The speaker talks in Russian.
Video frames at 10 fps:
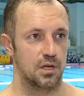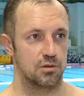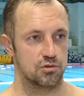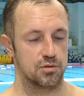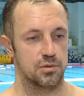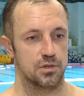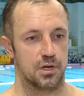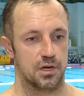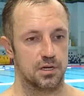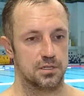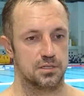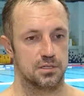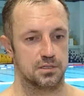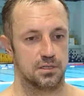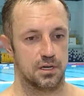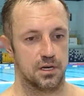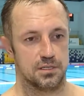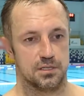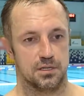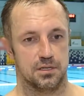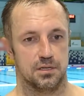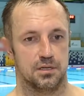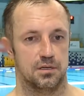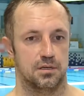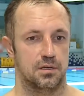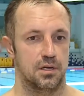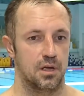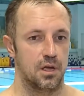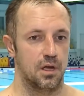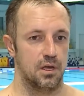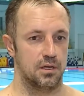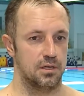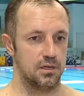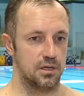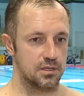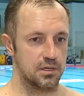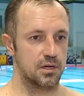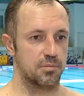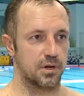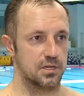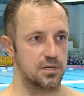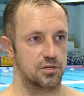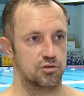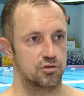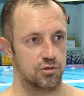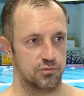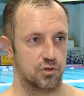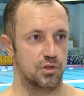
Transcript: Нужно было как раз сыграться, и эти игры показали, что еще не все